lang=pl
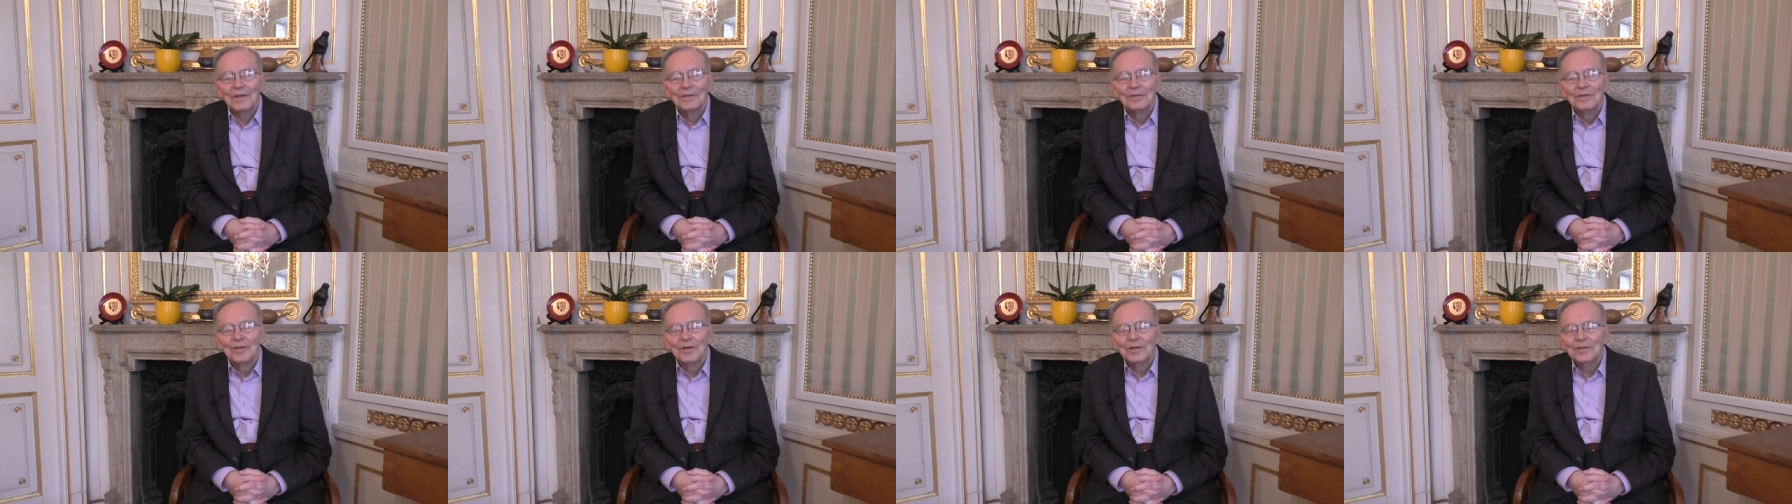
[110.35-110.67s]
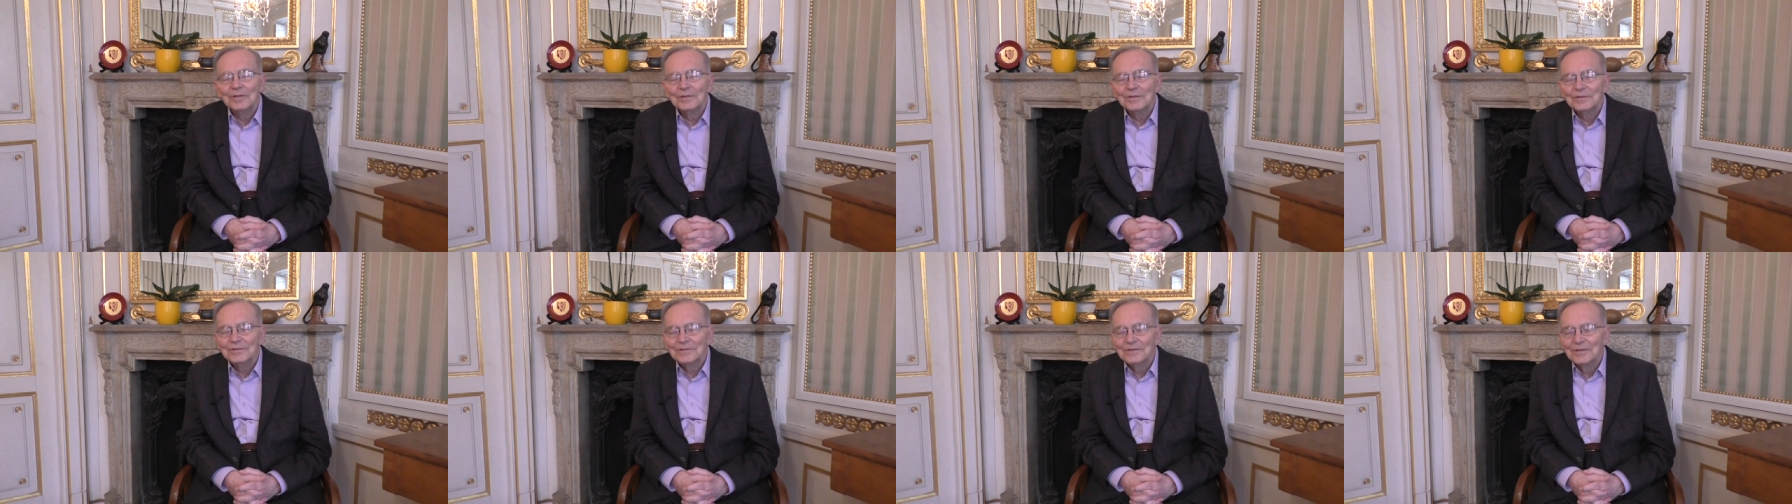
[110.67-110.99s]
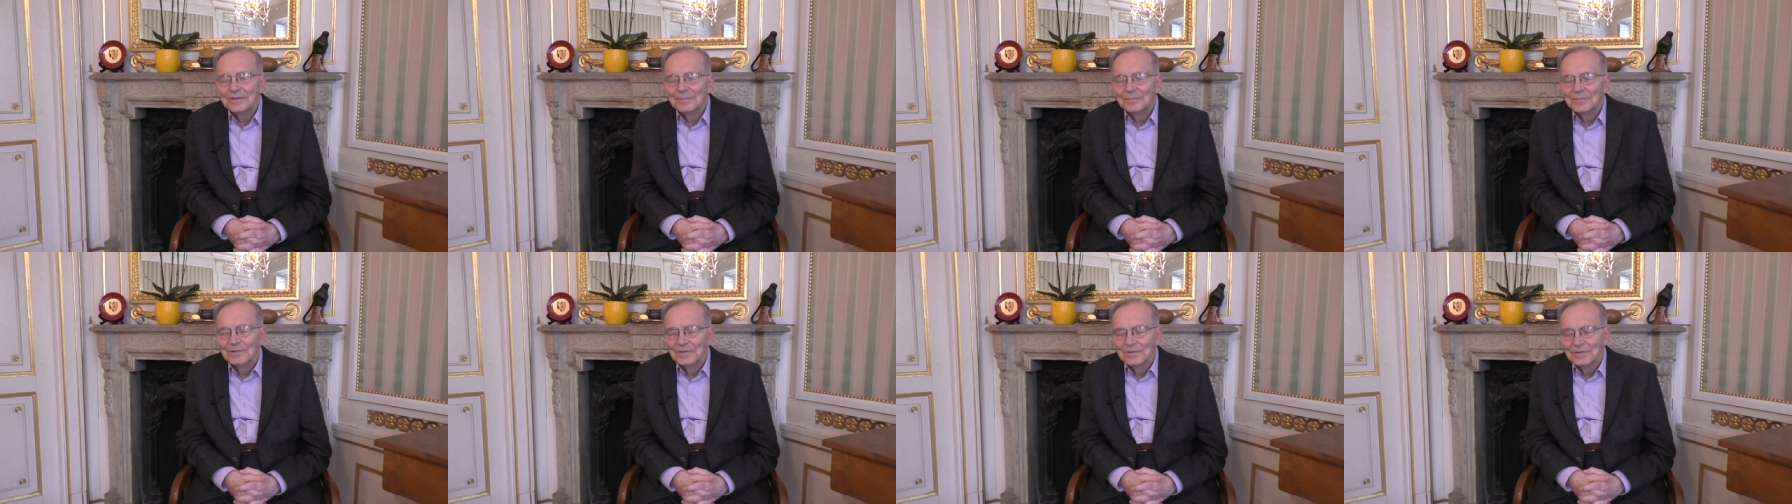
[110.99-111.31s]
No i z
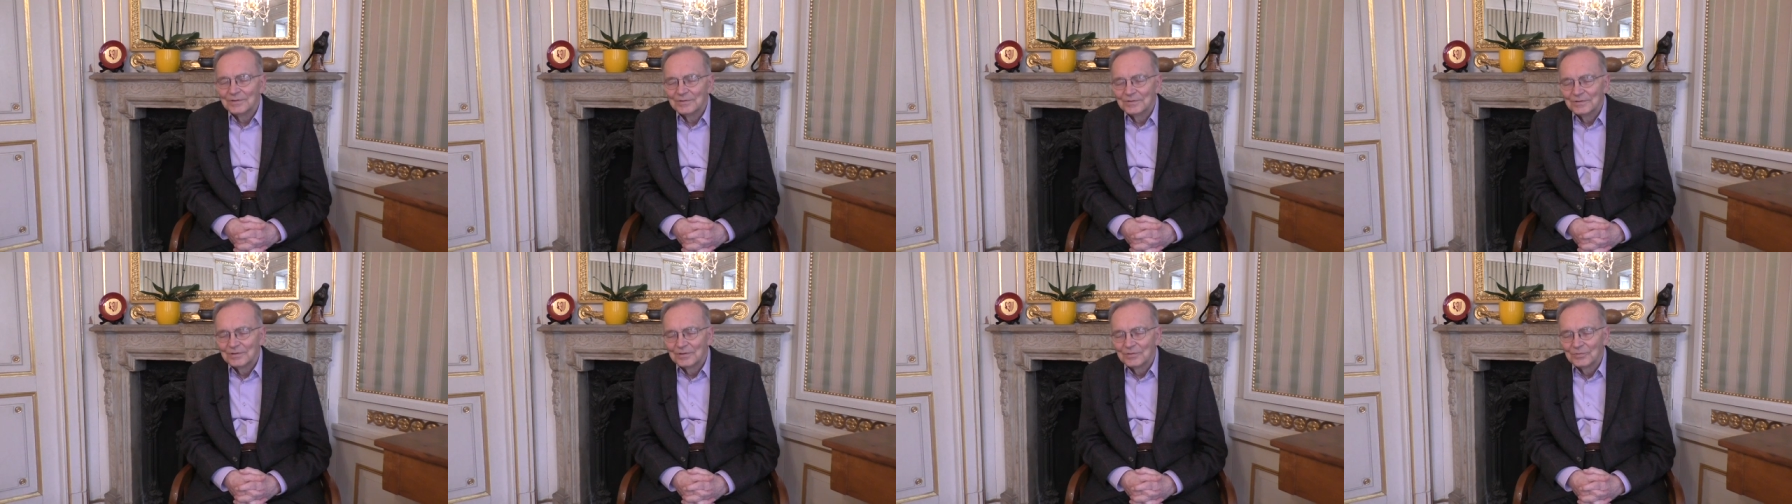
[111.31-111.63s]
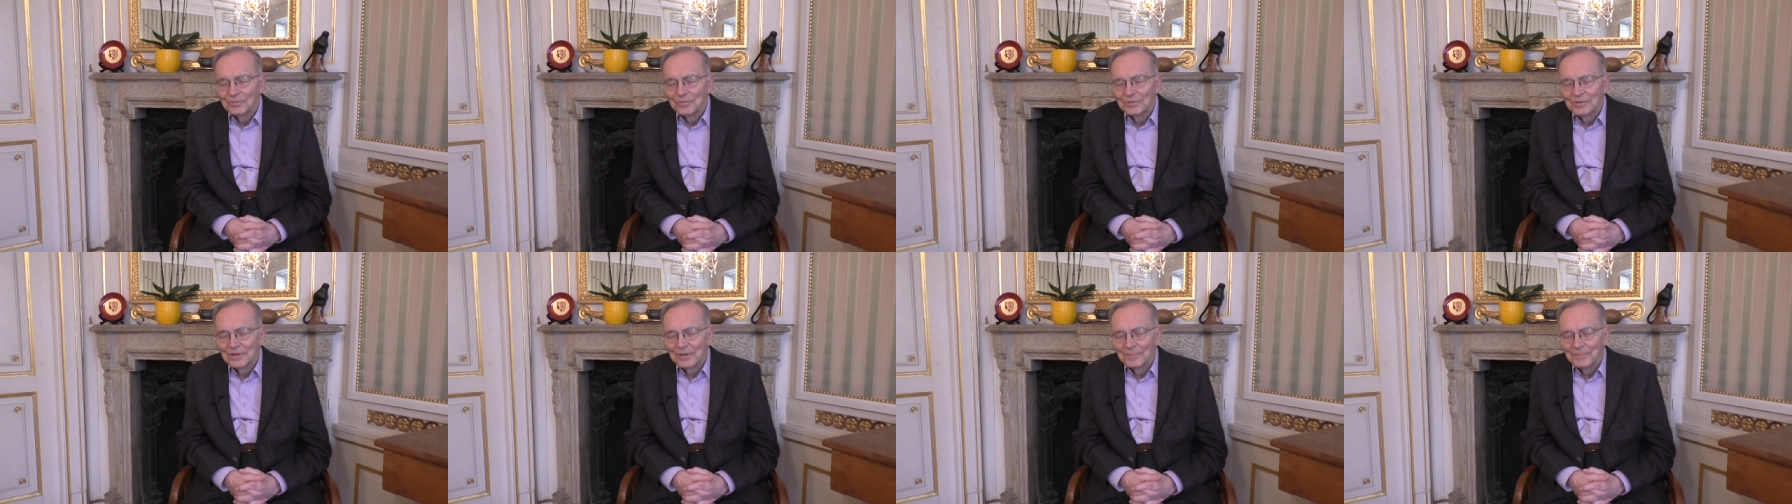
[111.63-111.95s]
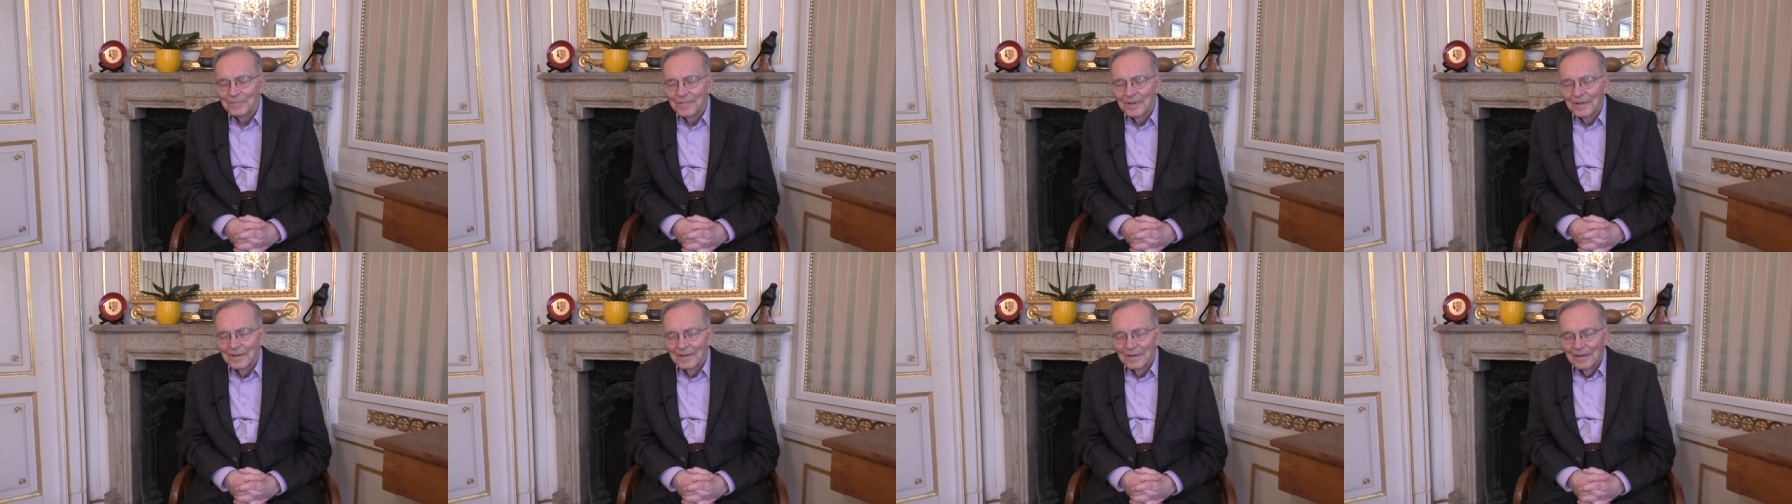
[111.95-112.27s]
tym Instytutem